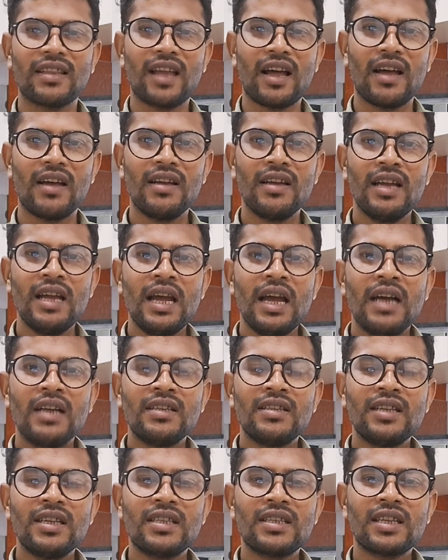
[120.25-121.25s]
था
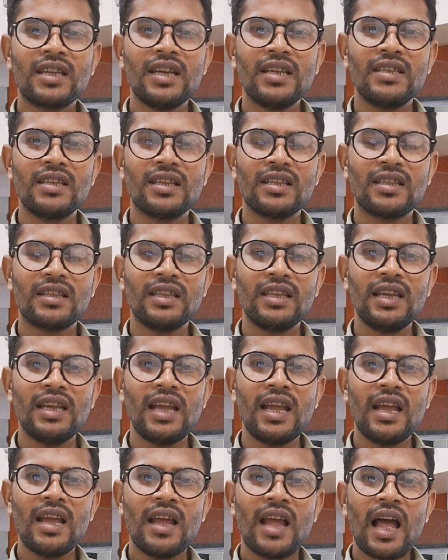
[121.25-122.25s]
जिसकी जितनी
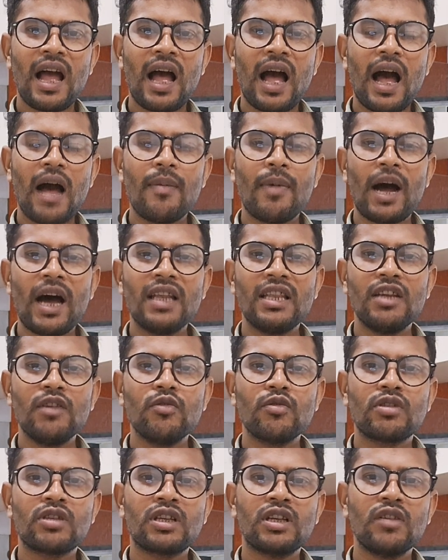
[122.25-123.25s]
आबादी
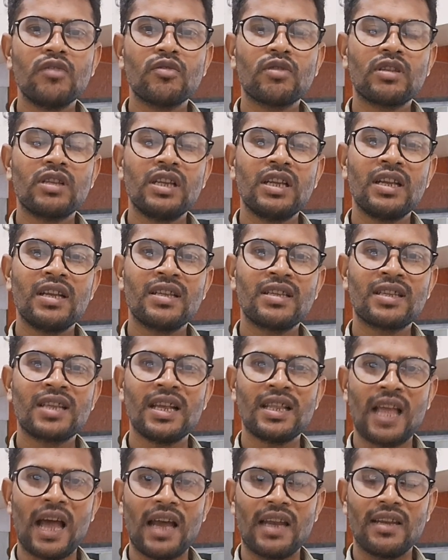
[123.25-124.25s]
उसकी उतनी
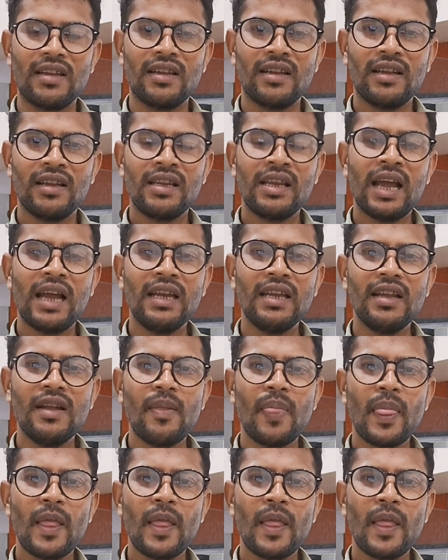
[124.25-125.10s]
हिस्सेदारी यानी